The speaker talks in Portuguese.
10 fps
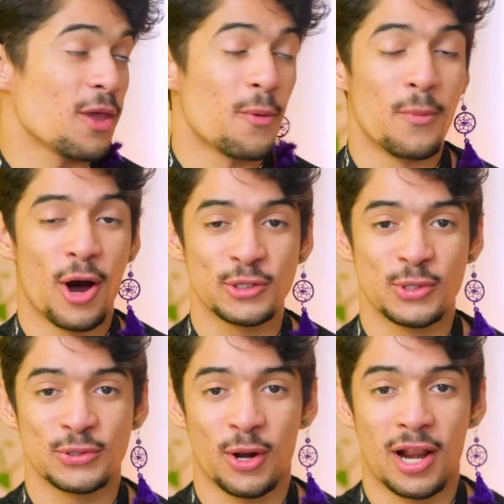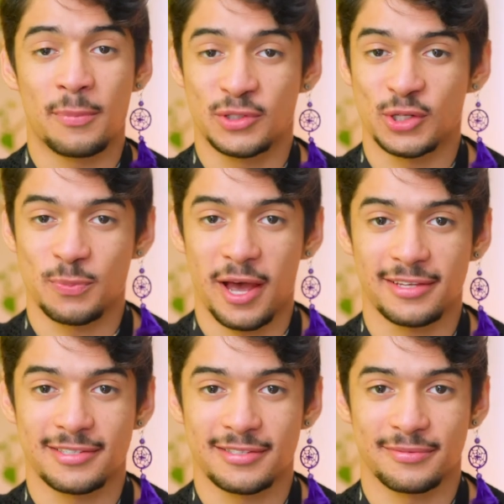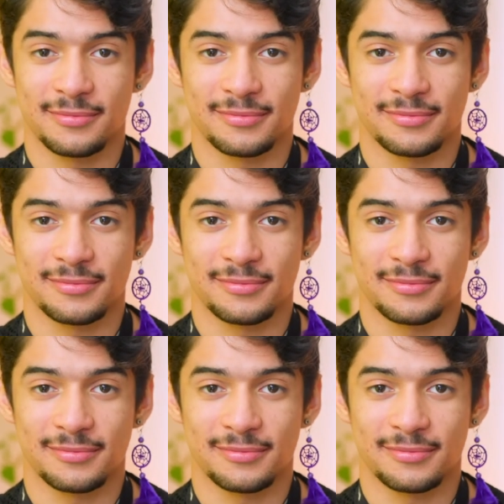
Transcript: Mostra o celular para seus pais?